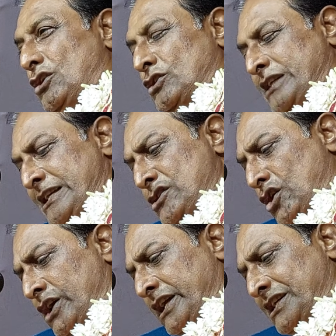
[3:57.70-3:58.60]
ও তাই
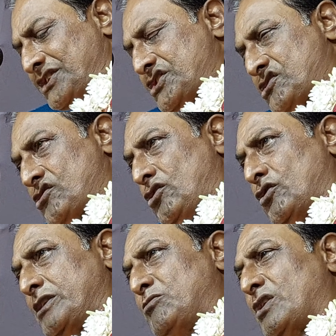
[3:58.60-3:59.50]
হরে কৃষ্ণ
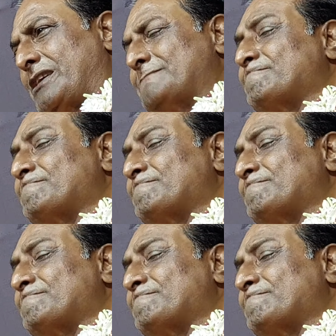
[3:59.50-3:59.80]
হরি বলে